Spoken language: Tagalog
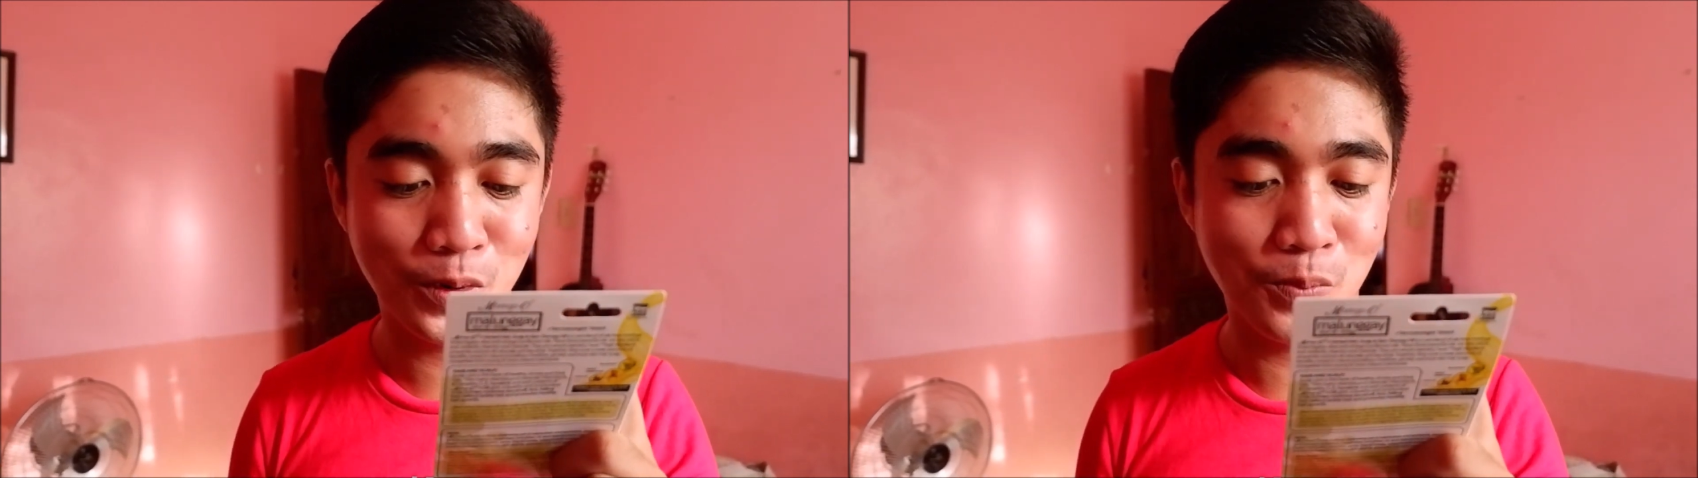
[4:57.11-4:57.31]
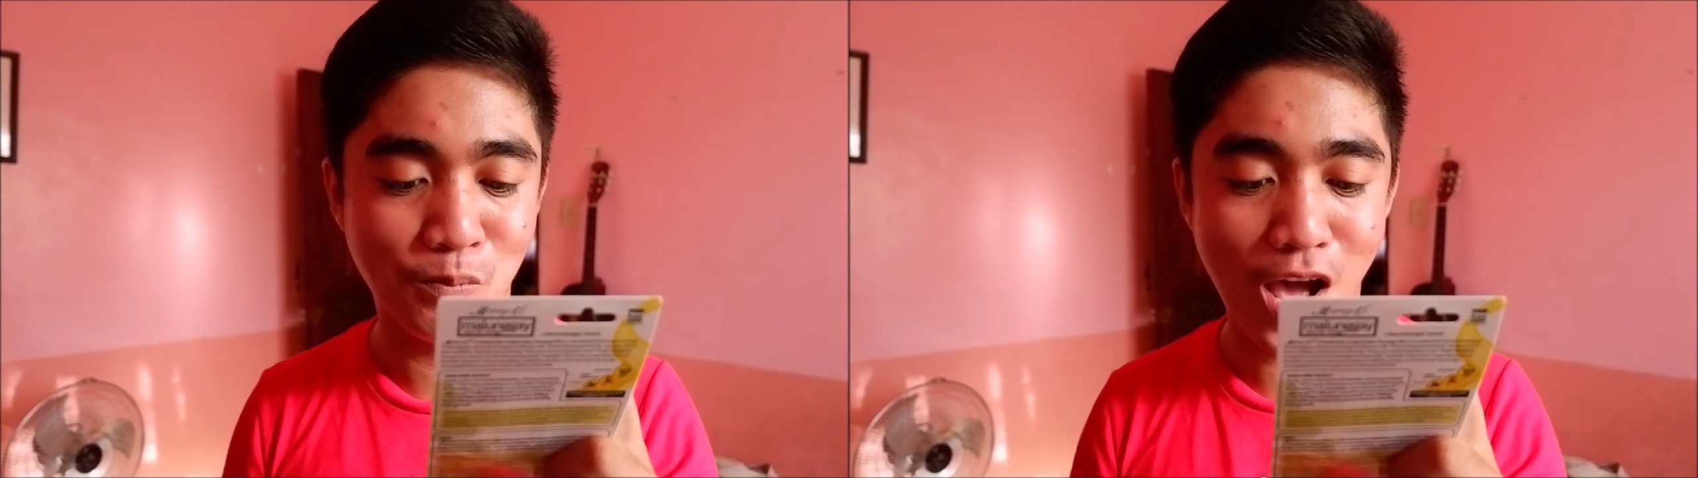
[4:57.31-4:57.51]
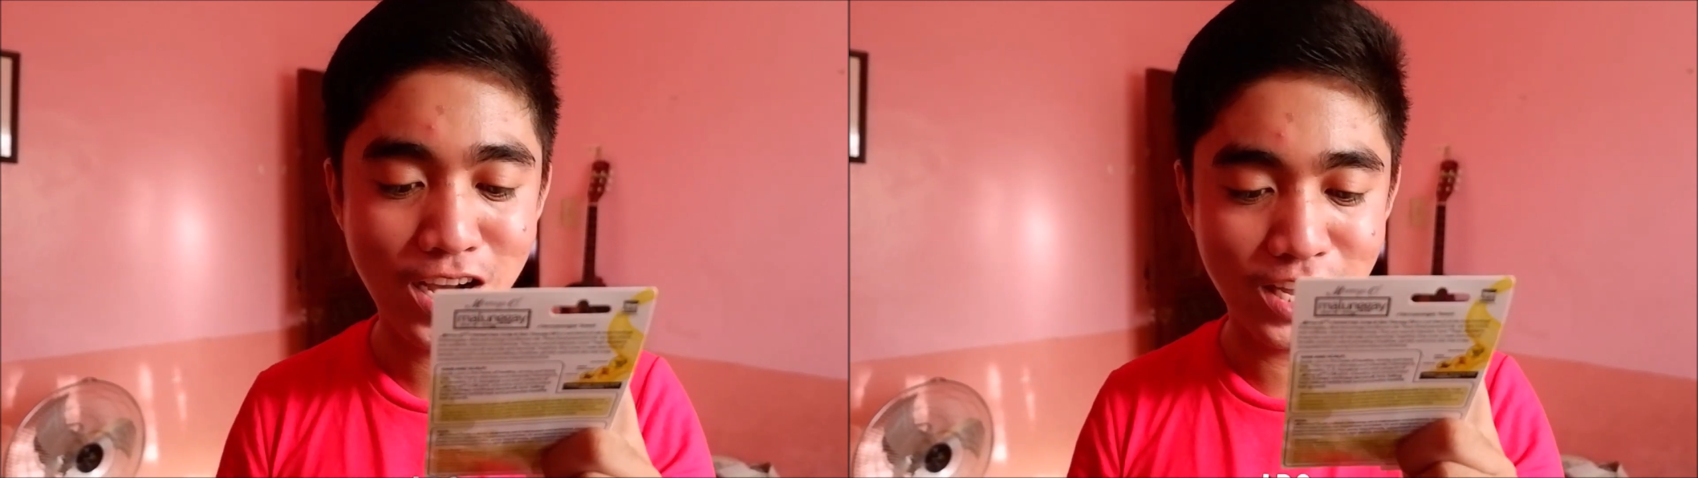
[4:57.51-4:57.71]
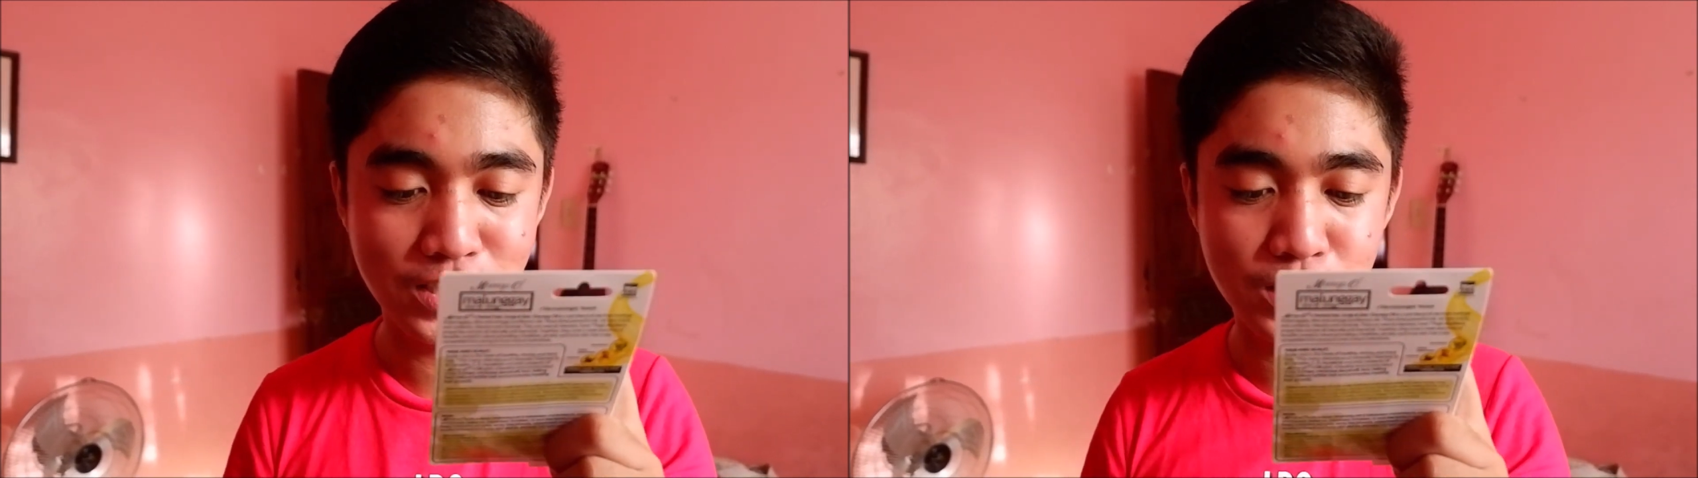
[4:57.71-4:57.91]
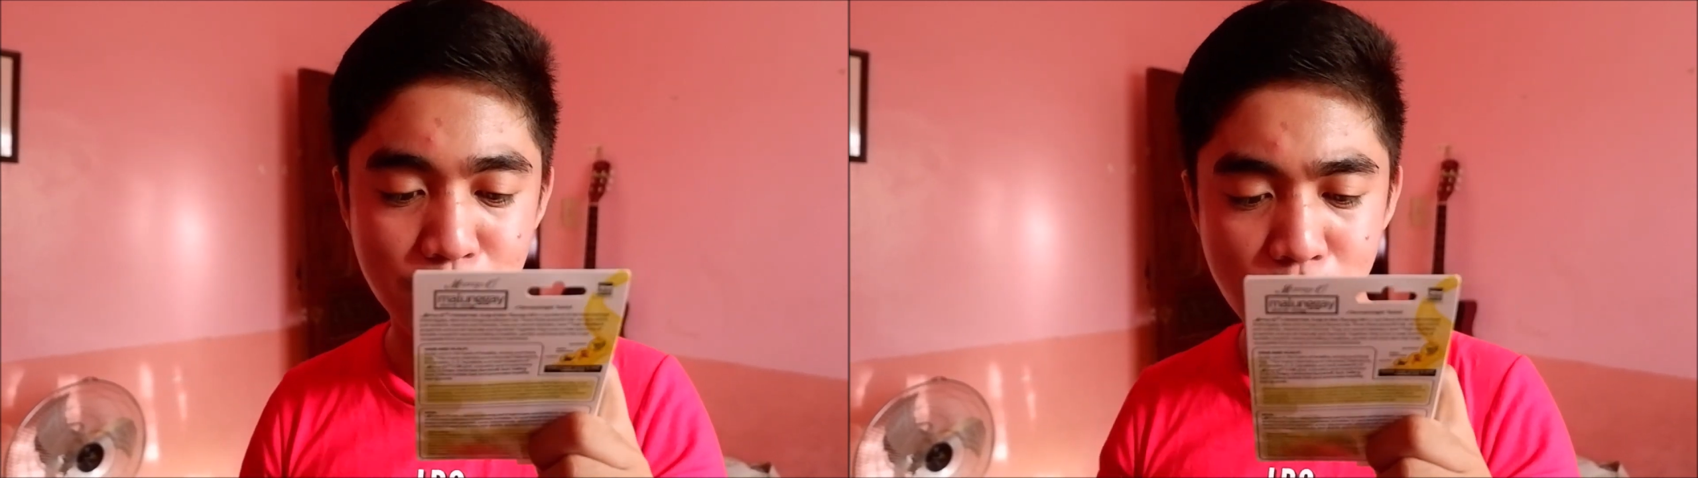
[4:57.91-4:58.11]
yung
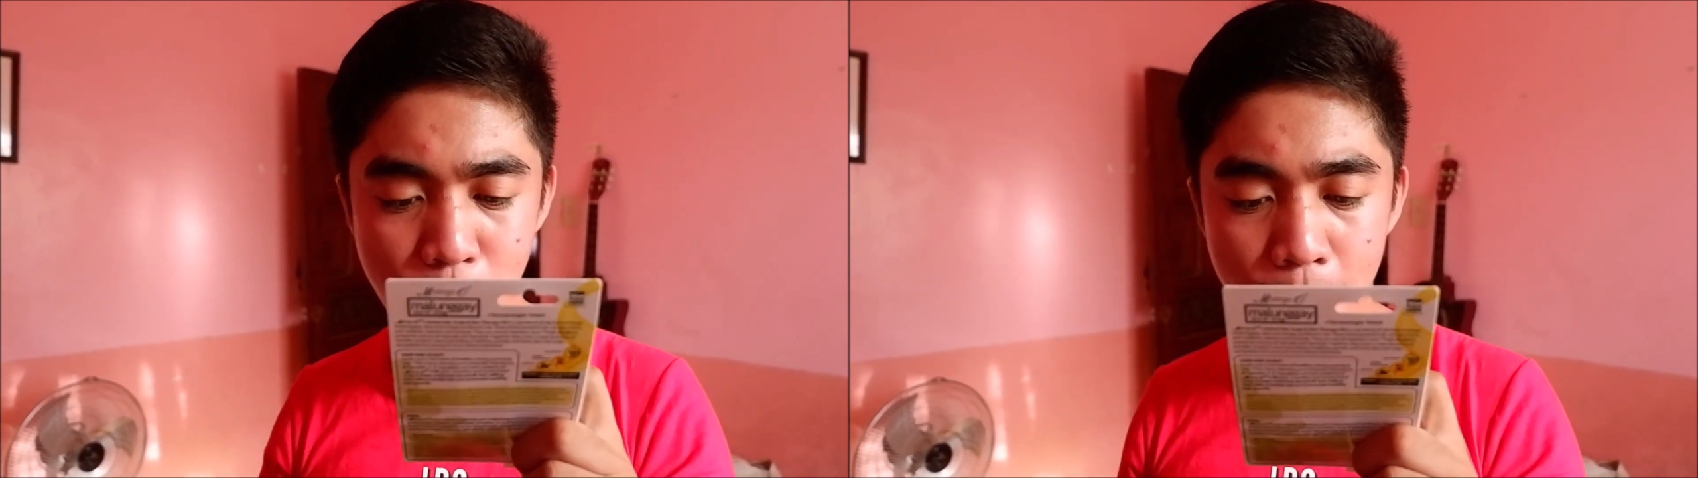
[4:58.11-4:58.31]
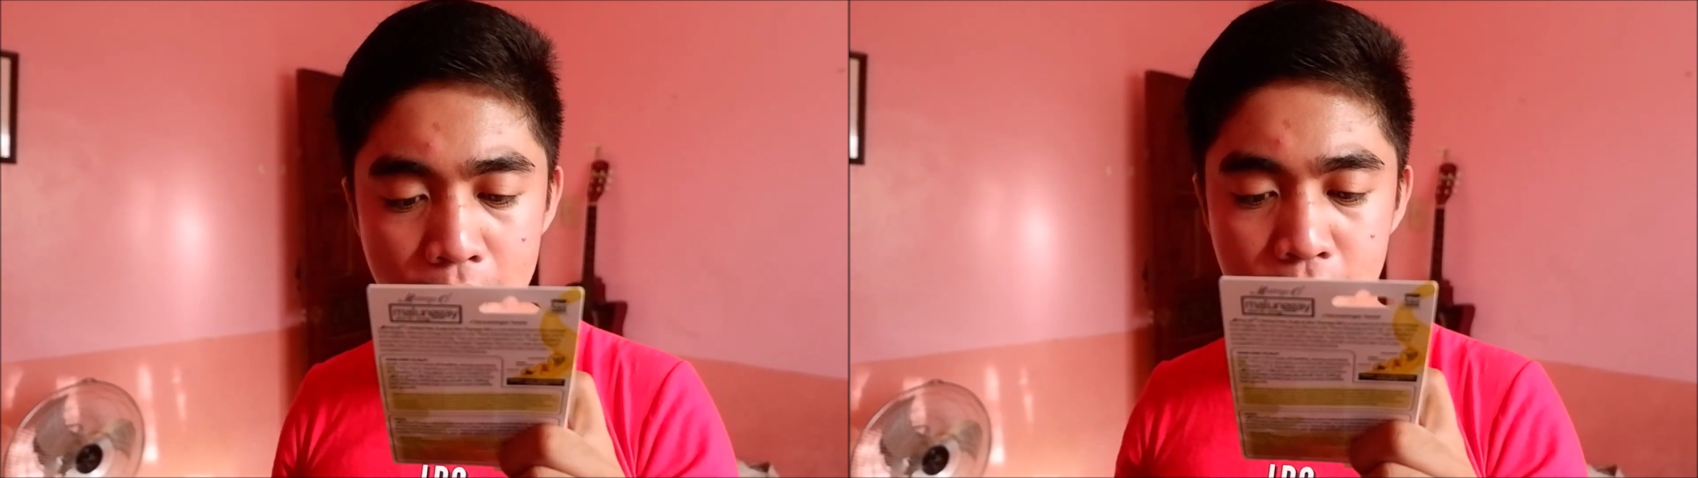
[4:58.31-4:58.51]
blackheads mo,